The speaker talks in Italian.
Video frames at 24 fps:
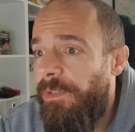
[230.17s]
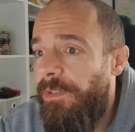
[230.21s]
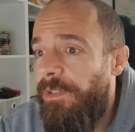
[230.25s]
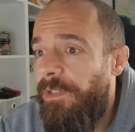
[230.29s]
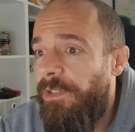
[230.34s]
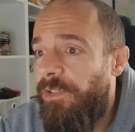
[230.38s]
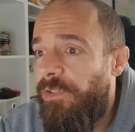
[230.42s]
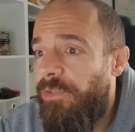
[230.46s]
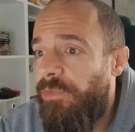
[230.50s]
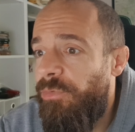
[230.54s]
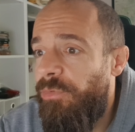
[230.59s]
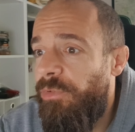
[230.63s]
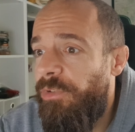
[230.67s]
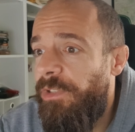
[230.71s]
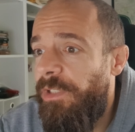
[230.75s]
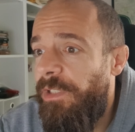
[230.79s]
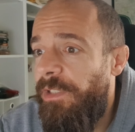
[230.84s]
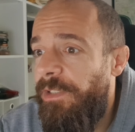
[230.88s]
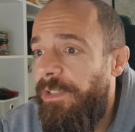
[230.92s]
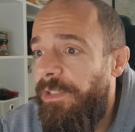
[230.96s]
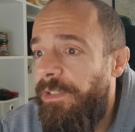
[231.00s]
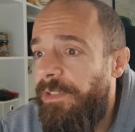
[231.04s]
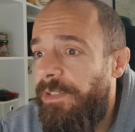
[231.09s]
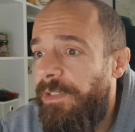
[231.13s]
nessuno
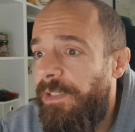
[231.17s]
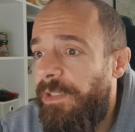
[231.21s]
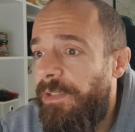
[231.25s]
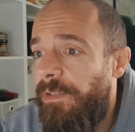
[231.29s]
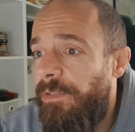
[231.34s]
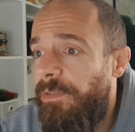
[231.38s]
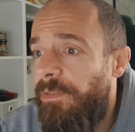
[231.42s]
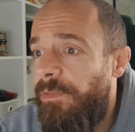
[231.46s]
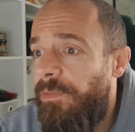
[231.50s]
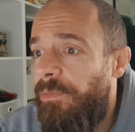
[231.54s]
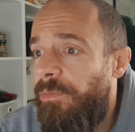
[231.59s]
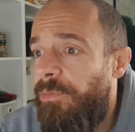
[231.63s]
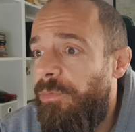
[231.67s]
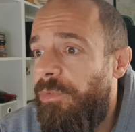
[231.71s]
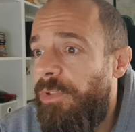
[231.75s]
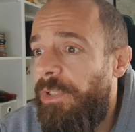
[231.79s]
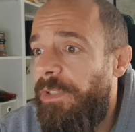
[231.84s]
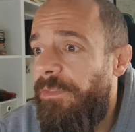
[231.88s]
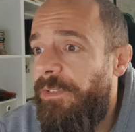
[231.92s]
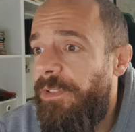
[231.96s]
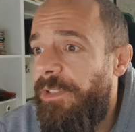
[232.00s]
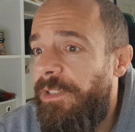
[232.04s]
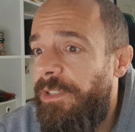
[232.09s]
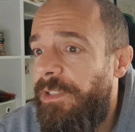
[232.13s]
dall'India
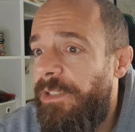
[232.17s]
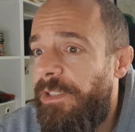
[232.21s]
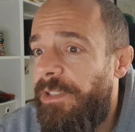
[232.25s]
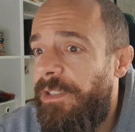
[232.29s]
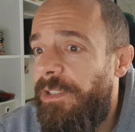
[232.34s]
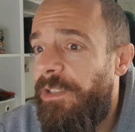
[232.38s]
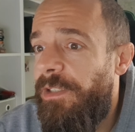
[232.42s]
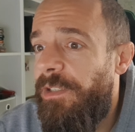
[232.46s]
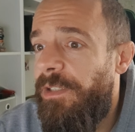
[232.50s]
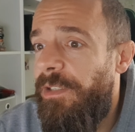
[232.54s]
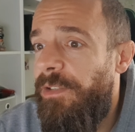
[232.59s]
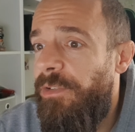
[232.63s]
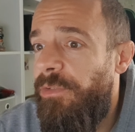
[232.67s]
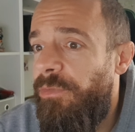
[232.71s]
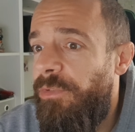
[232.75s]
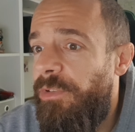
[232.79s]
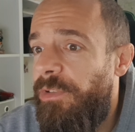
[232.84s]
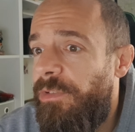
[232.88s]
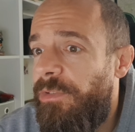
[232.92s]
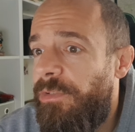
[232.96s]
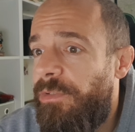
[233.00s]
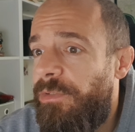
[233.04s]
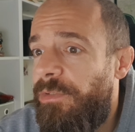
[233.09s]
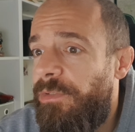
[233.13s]
vuole venire nel Regno
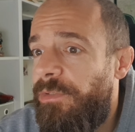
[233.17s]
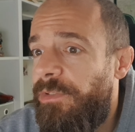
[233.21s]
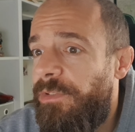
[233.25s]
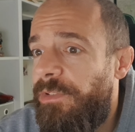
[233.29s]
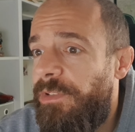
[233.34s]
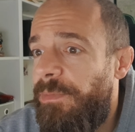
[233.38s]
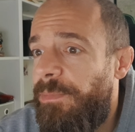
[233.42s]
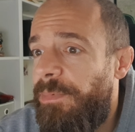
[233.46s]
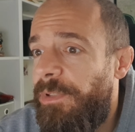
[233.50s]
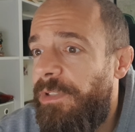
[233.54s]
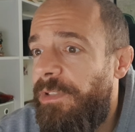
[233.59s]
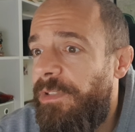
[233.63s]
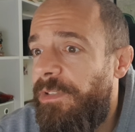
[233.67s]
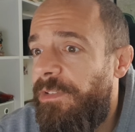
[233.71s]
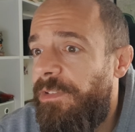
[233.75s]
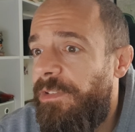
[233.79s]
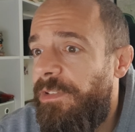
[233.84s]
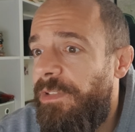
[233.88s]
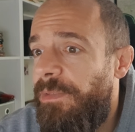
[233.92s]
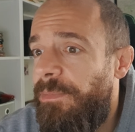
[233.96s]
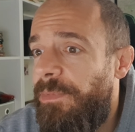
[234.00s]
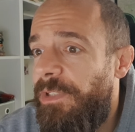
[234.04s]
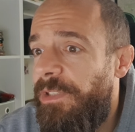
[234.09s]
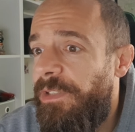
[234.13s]
Unito con stipendi
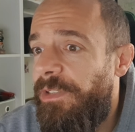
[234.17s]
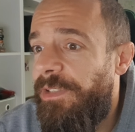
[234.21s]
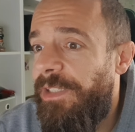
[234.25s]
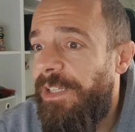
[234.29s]
simili,